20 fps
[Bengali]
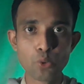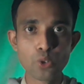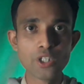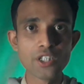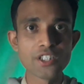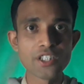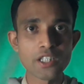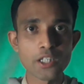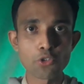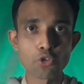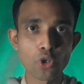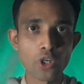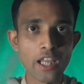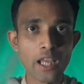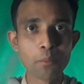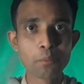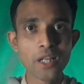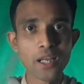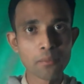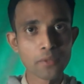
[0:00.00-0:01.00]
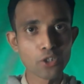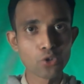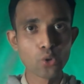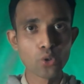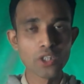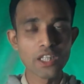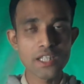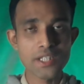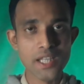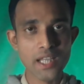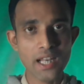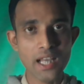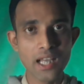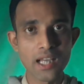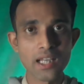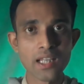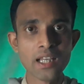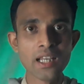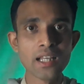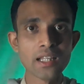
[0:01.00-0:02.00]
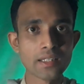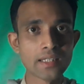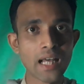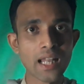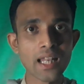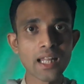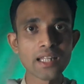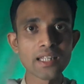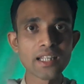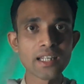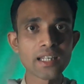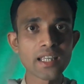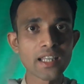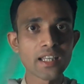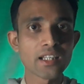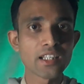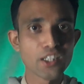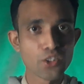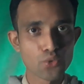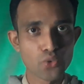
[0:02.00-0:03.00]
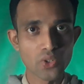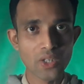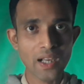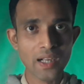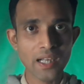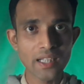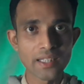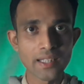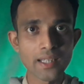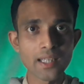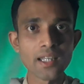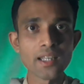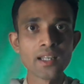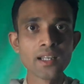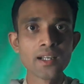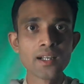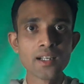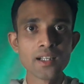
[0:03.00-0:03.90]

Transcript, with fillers: পুলিশ তো এমনি এমনি ধরতেছে না দালালদেরকে কিছু টাকা দেই